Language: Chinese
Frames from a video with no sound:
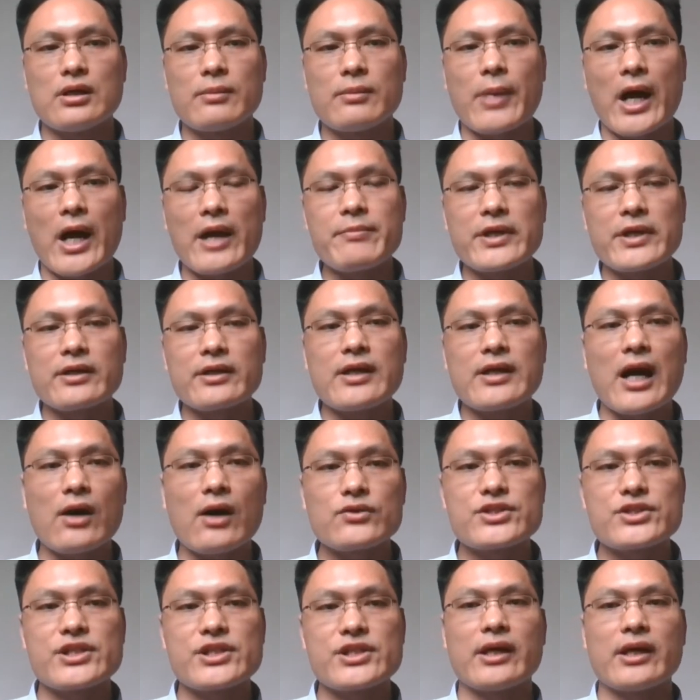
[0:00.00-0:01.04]
当它的宠
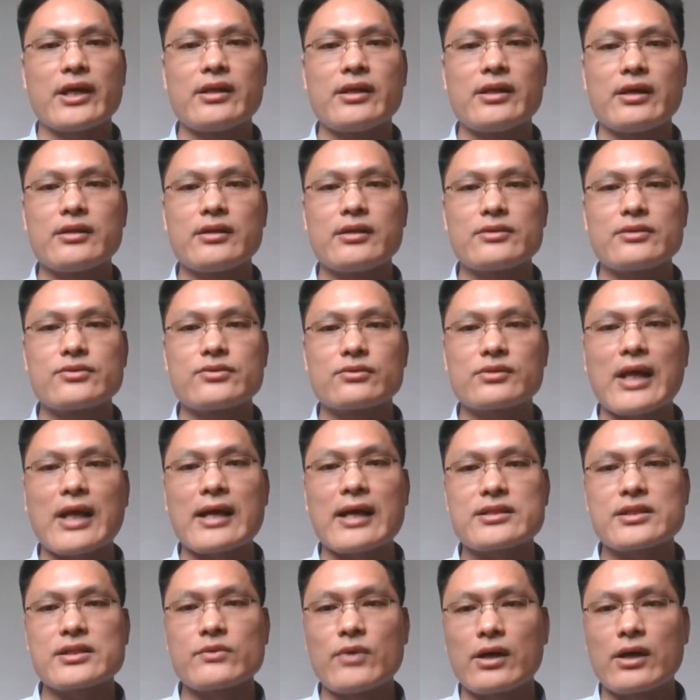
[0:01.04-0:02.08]
物。它
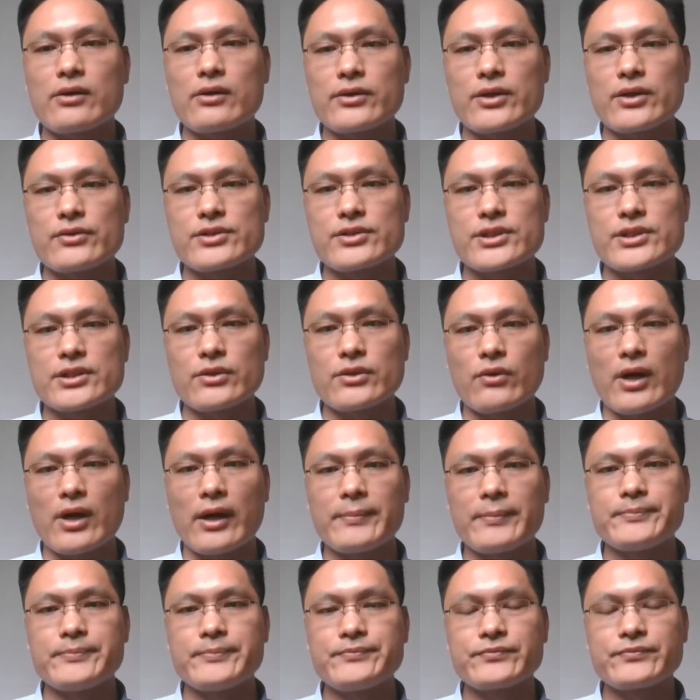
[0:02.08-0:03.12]
当然也有自由意志
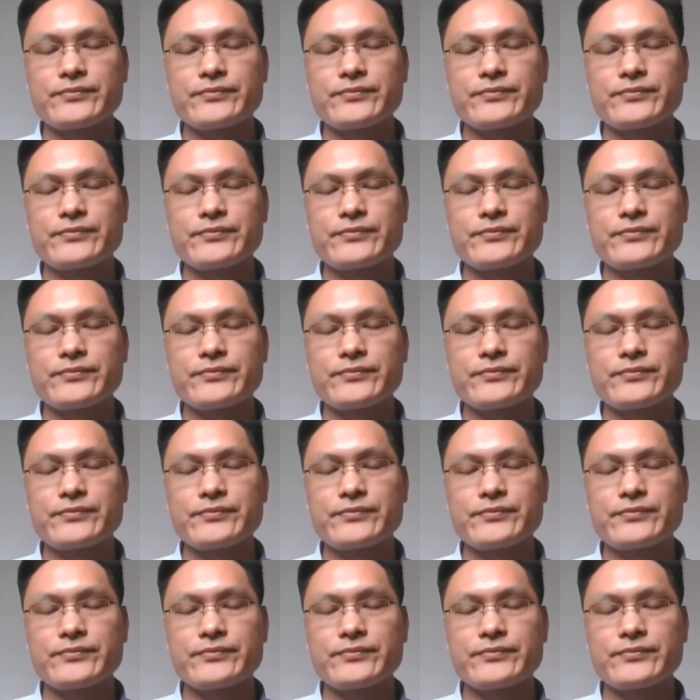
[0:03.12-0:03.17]
啊。